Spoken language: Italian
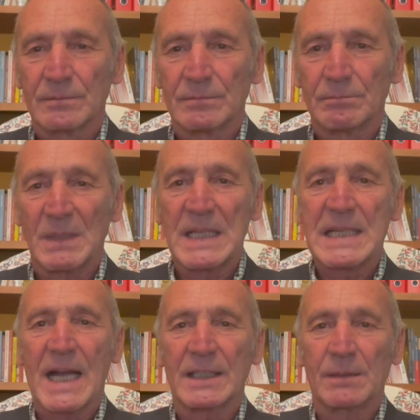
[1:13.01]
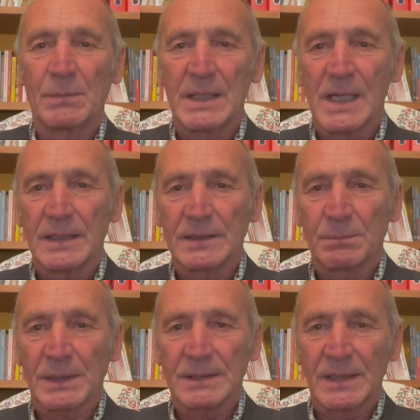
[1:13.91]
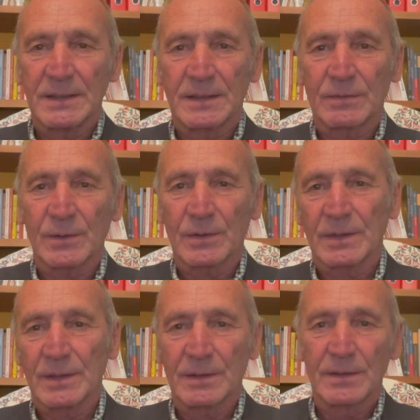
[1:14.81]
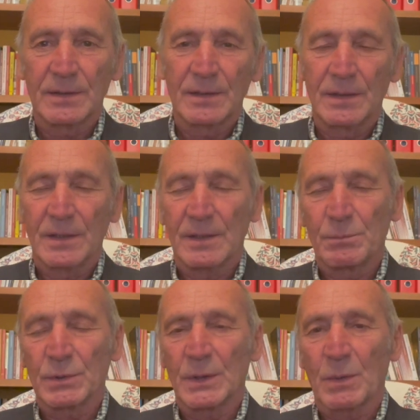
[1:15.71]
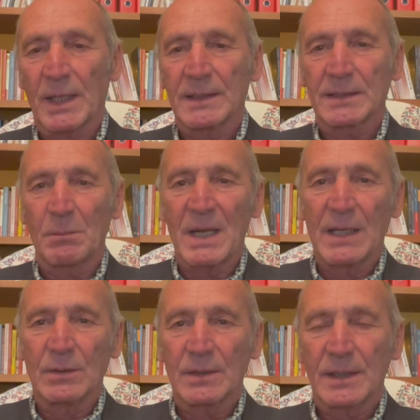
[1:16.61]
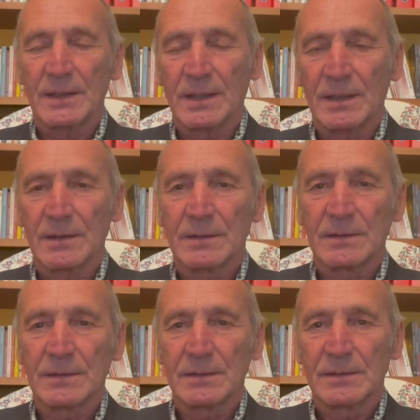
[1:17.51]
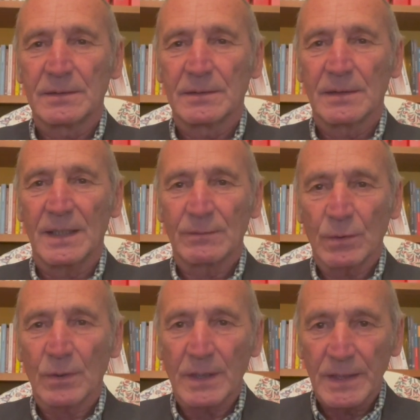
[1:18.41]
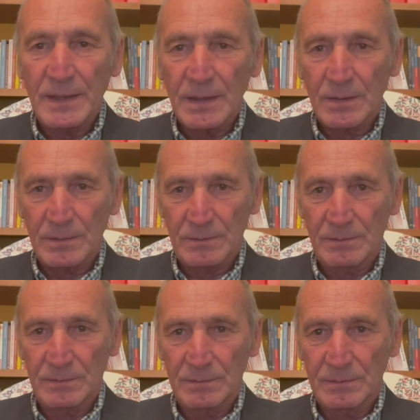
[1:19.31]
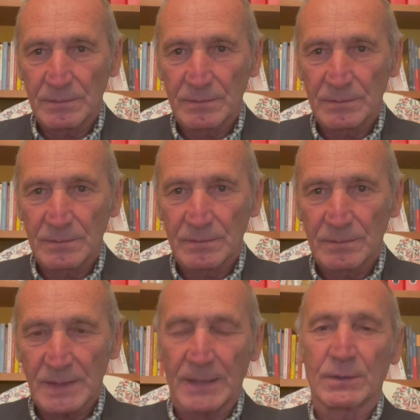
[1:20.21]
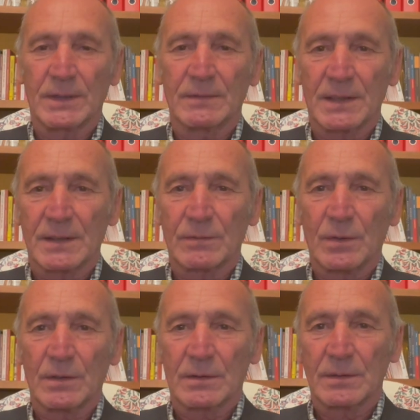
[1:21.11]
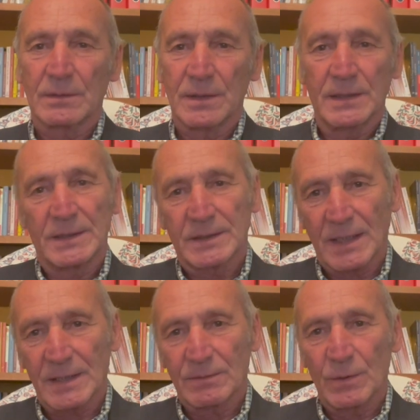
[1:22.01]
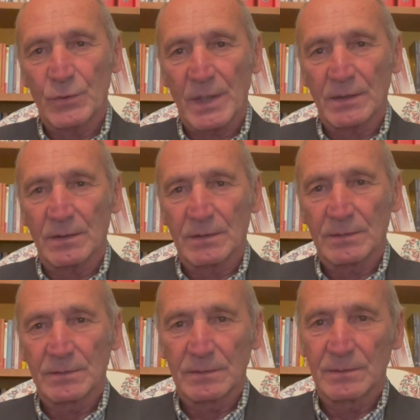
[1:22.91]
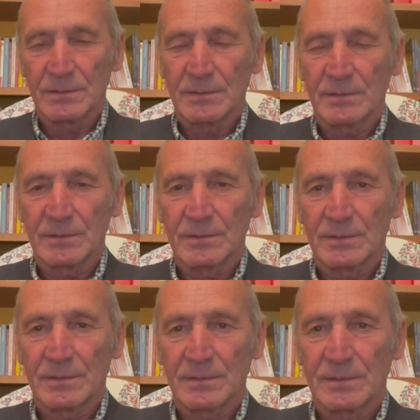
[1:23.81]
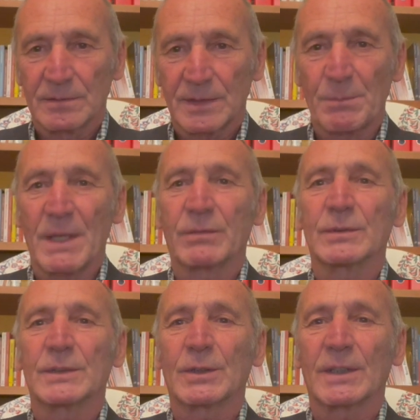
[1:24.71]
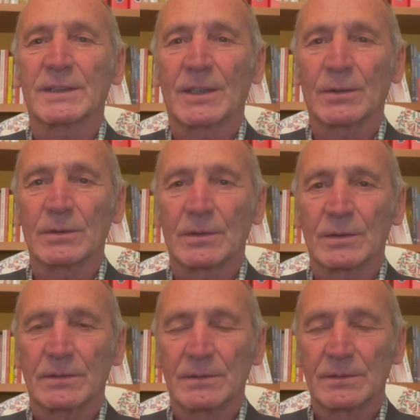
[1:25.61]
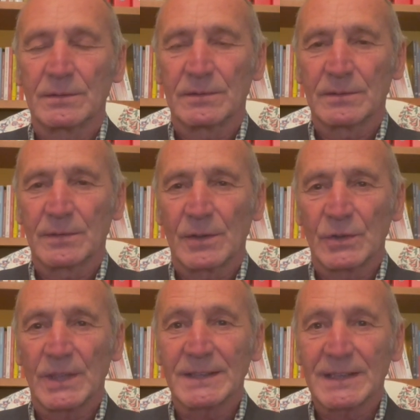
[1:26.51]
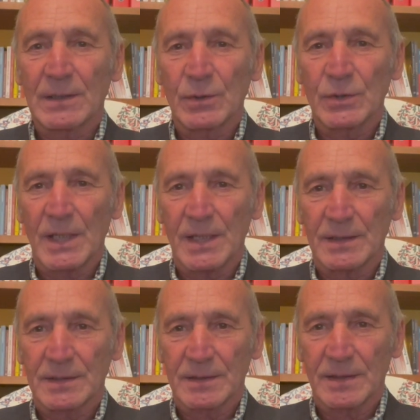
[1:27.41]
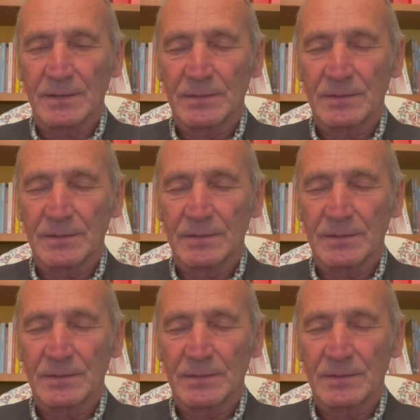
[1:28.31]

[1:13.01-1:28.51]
migliaia e migliaia di pazienti, forse in più di 40.000 ore di lavoro clinico, credo di aver svolto e di stare svolgendo la mia funzione secondo scienza e coscienza.